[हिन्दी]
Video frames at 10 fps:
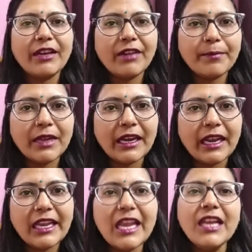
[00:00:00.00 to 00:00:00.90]
डेवलप
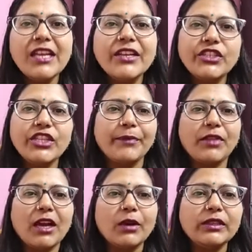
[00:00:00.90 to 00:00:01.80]
करने की
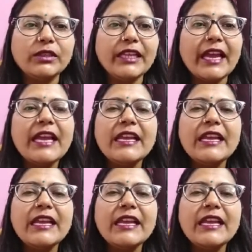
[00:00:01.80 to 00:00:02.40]
क्षमता होती है